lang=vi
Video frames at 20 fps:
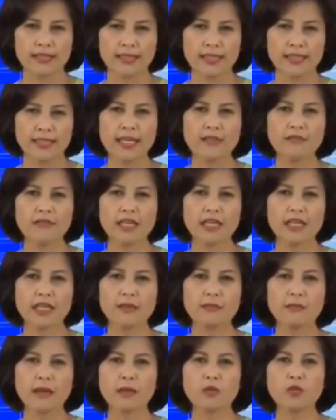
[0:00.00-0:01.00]
Thay vì
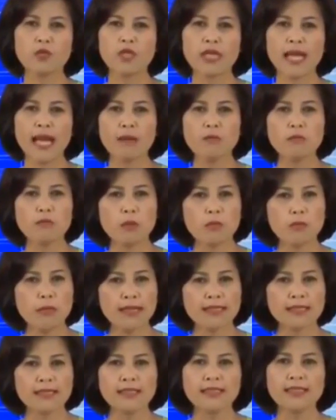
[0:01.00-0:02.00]
mặc quần áo mong
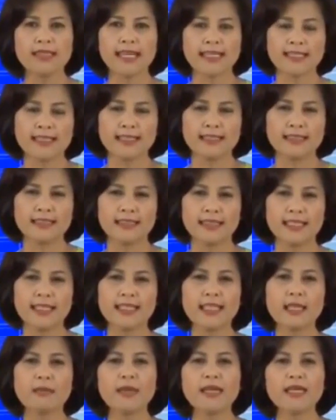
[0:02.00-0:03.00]
manh như ngày thường,
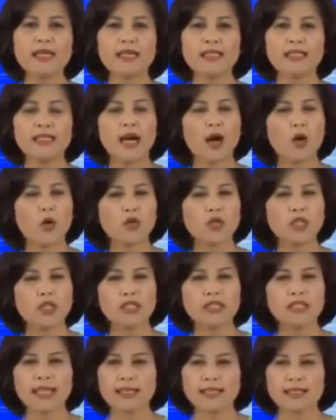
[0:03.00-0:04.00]
thì bây giờ hầu như
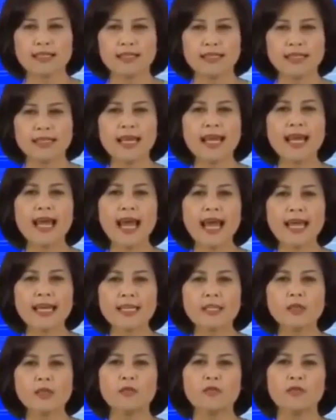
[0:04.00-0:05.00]
ra đường, ai
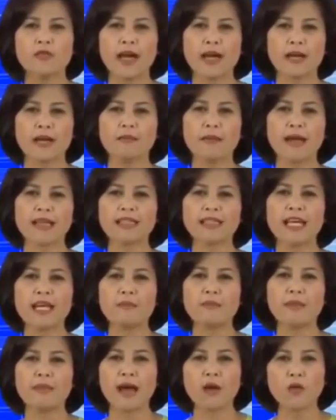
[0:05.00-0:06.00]
cũng phải mặc
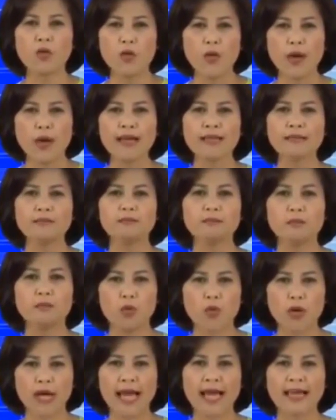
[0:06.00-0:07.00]
thêm áo khoác, mũ
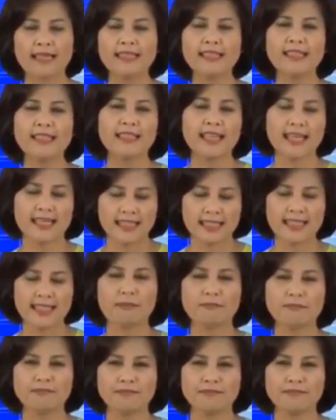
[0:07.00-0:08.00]
khăn để giữ ấm.